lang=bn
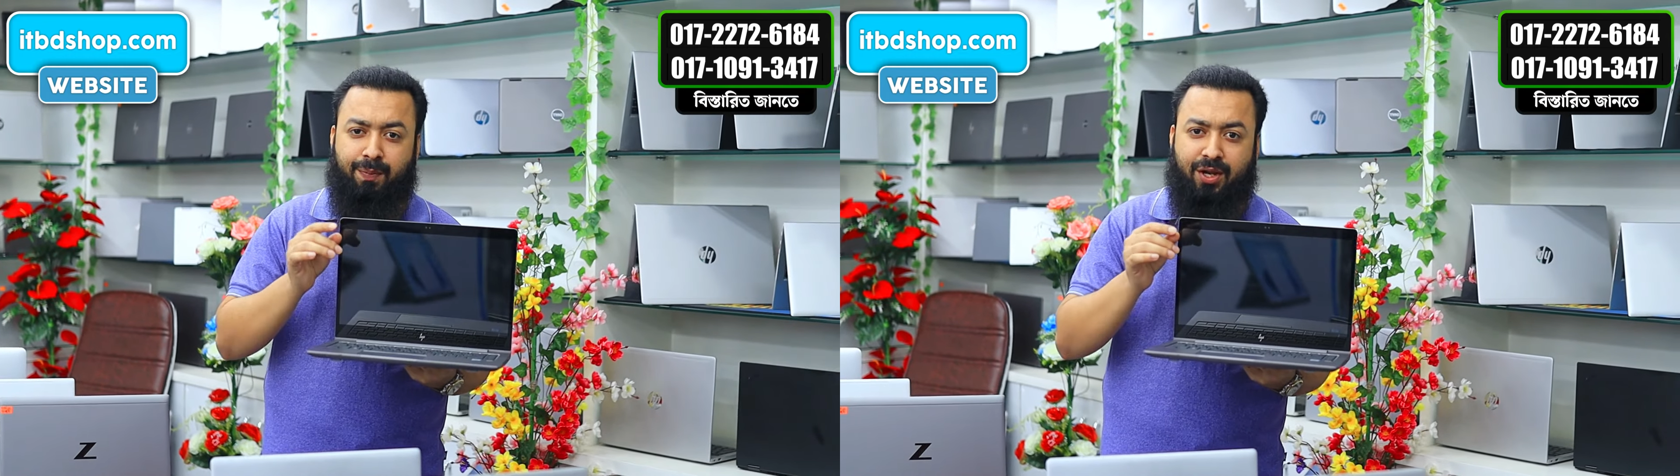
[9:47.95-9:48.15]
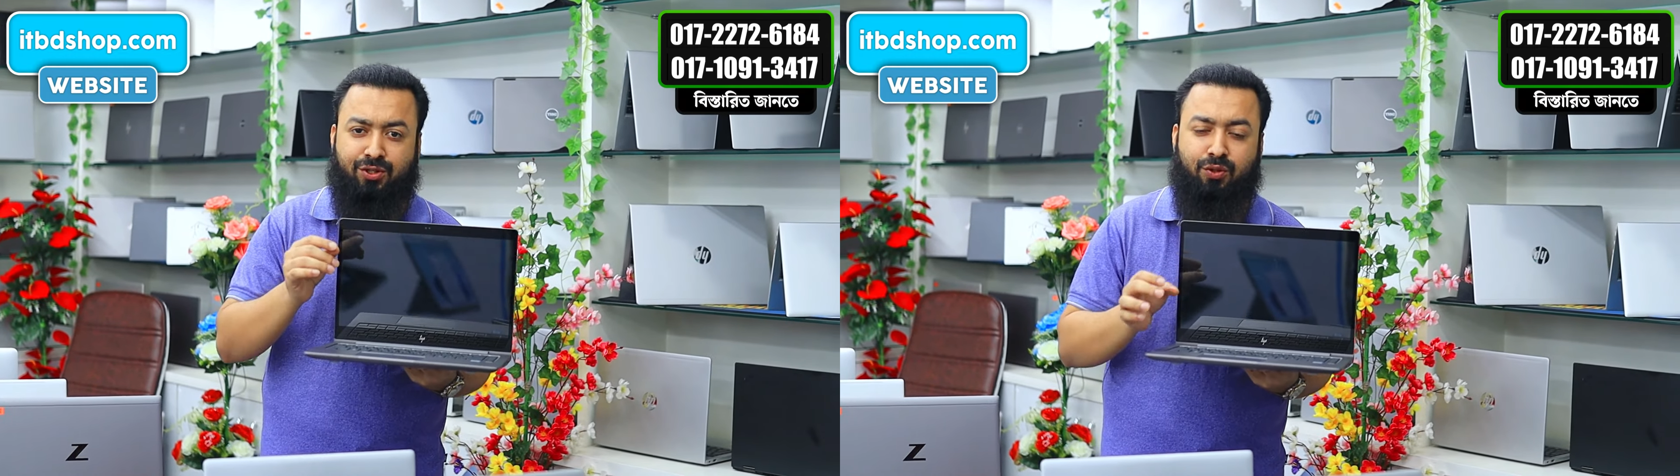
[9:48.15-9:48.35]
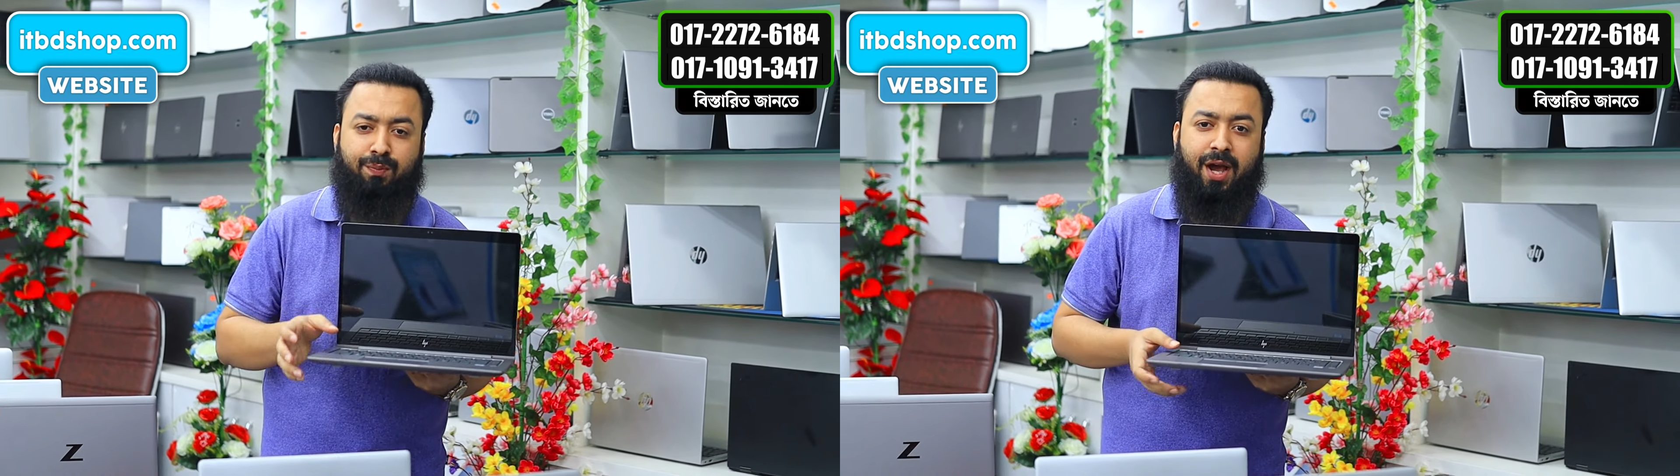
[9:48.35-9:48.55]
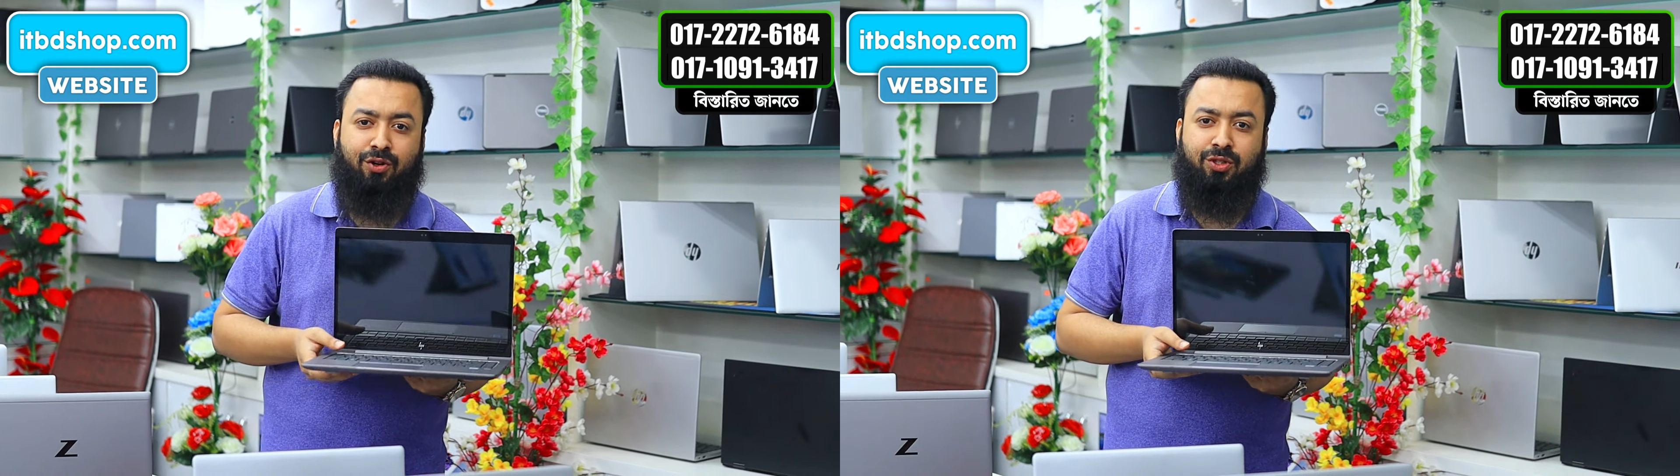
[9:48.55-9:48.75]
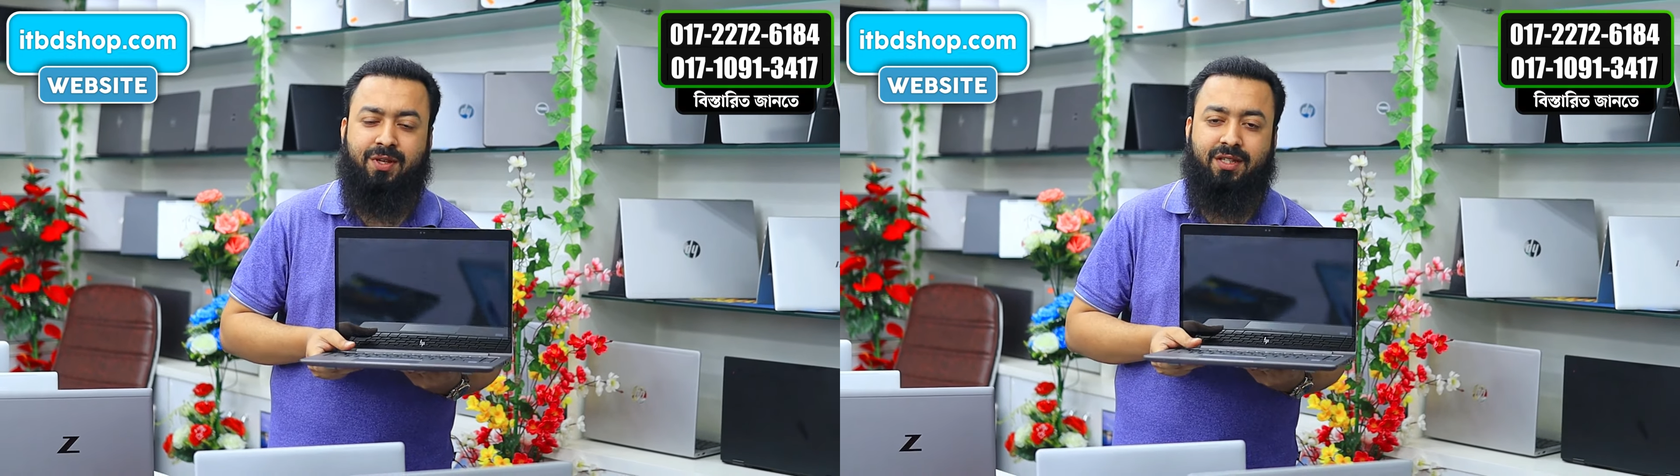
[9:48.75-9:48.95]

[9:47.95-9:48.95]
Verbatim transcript: পাঁচশো বারো জিবি